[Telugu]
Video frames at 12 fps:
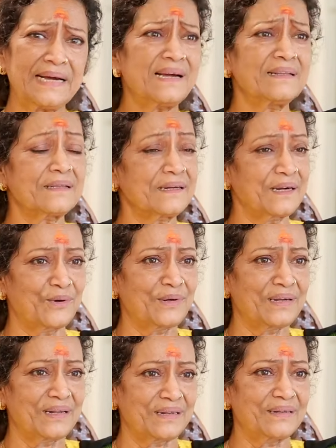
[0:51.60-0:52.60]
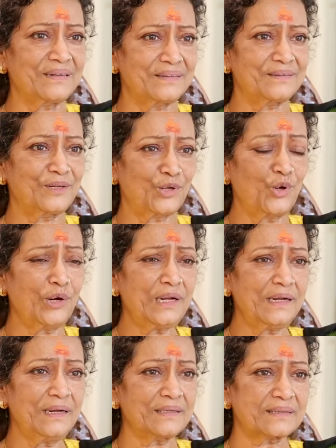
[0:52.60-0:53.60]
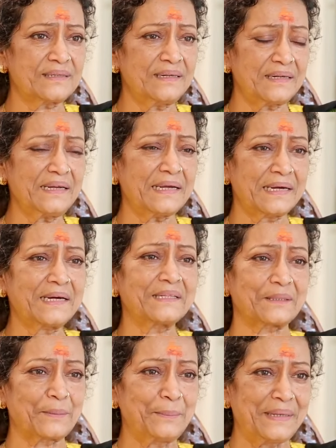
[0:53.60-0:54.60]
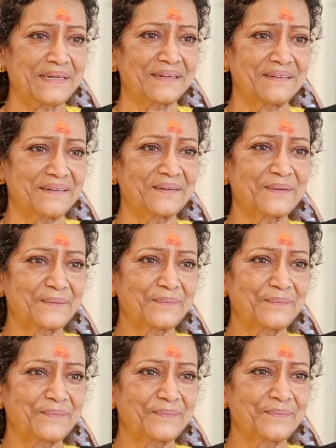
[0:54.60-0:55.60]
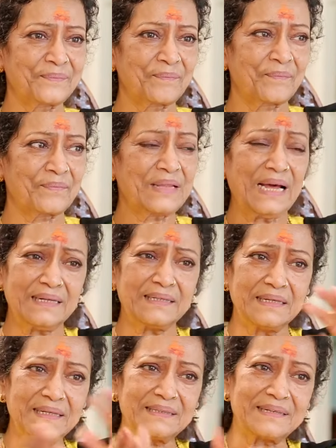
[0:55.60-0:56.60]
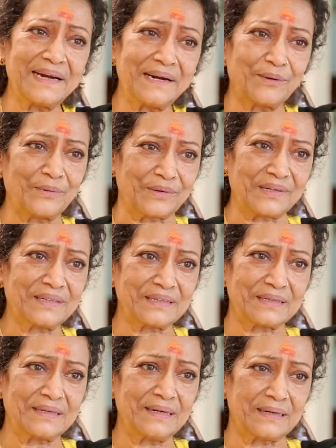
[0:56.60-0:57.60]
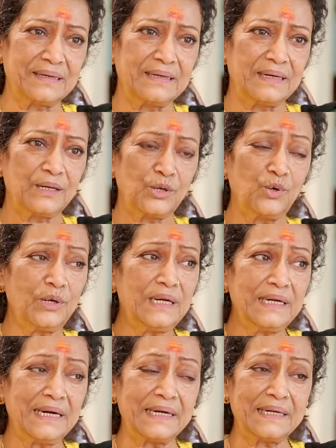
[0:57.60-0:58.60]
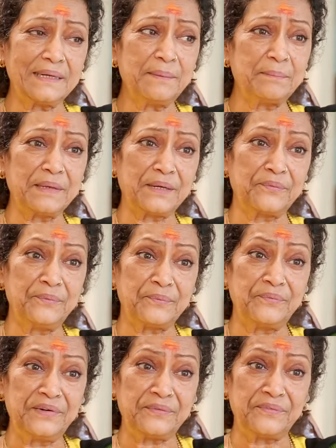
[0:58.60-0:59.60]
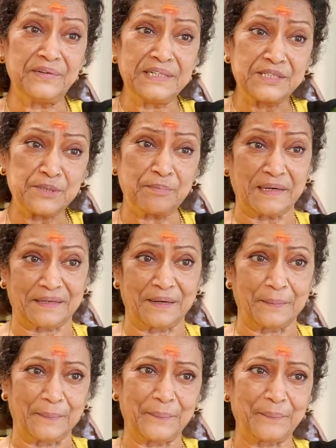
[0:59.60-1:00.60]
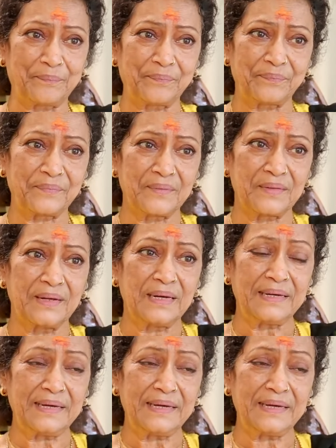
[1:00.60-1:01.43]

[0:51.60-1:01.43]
ఏకాంతంగా ఉండాలని లోన్లీనెస్ కంటే ఏకాంతం బెటర్ దానికి దీనికి తేడా ఉంటుంది కదా లోన్లీ అంటే మీరు విడిచిపెట్టడం ఓకే